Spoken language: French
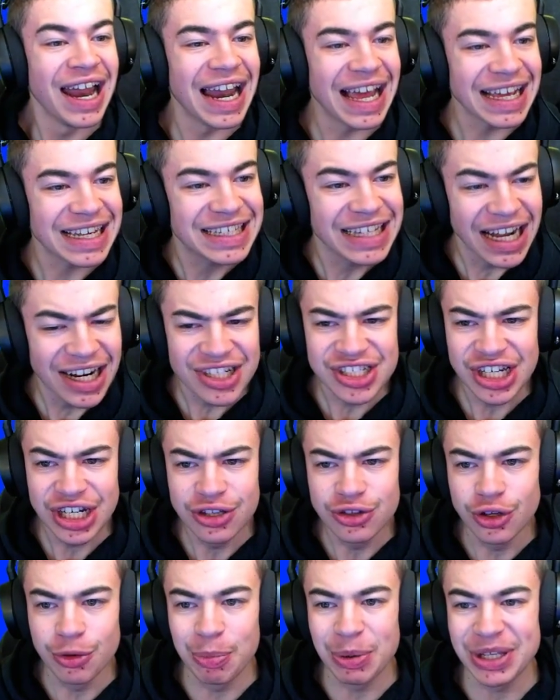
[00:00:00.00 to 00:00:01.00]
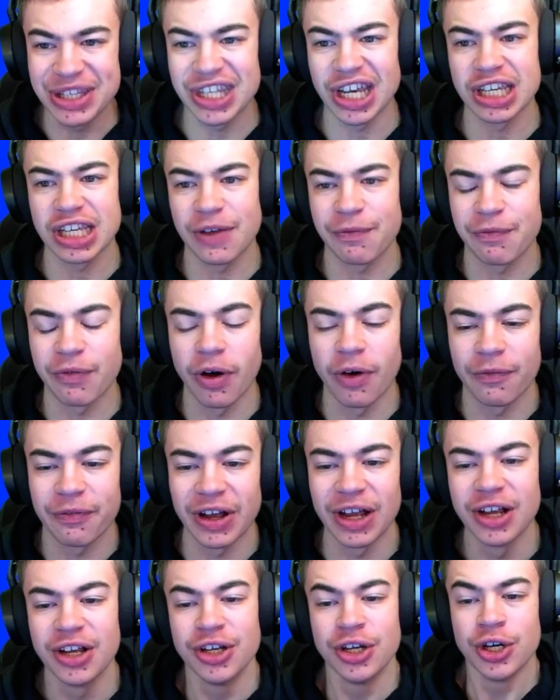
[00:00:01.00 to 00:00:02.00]
La gardienne de Beta qui fait
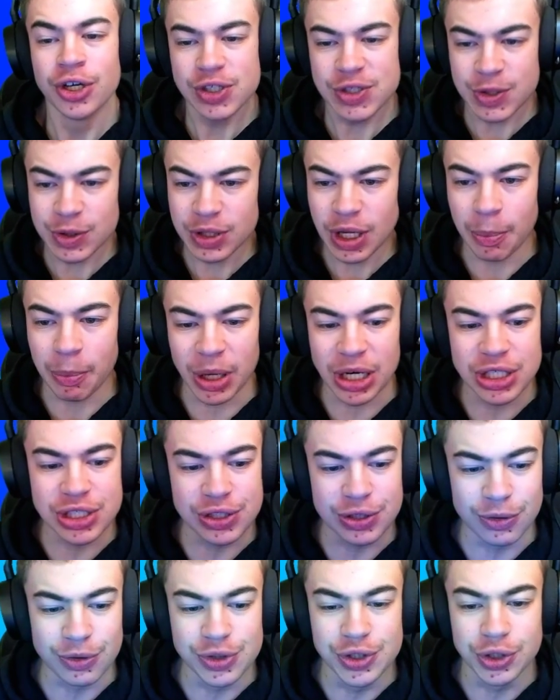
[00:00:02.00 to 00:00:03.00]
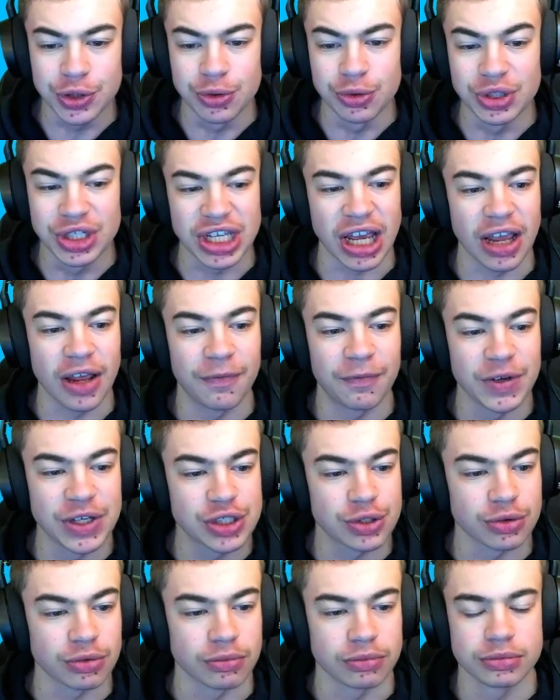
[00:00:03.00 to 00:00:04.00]
enfin son apparition du coup, qui avait
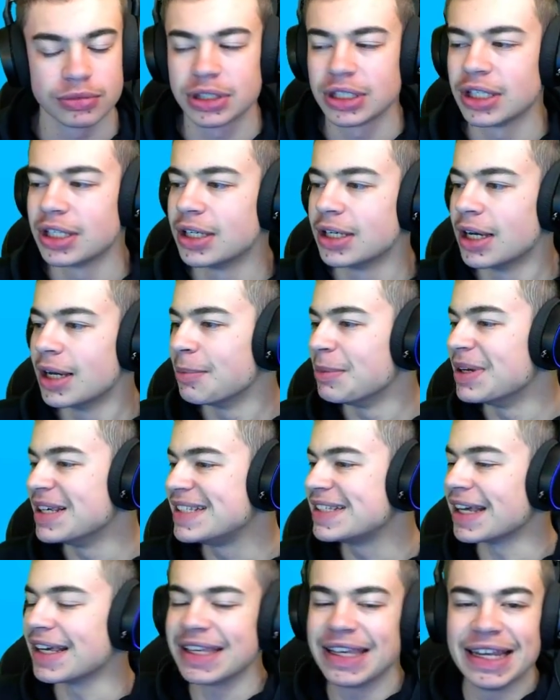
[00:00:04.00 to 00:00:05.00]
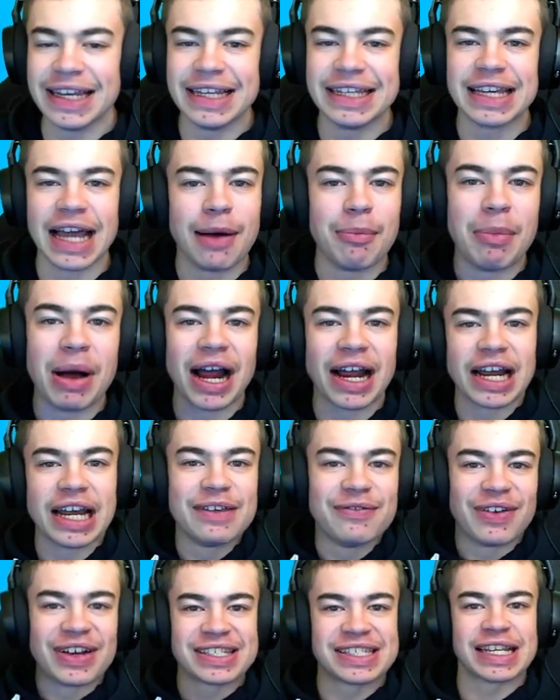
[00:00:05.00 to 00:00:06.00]
fait son mais ça y est, les gars,
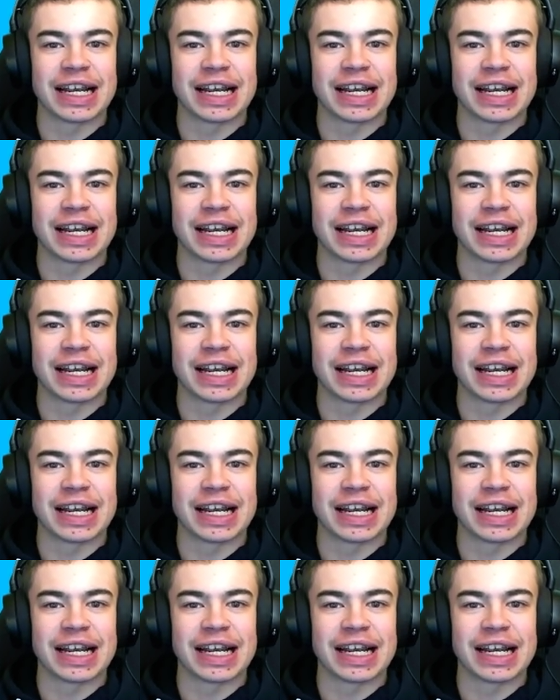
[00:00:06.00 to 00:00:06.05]
Marin, il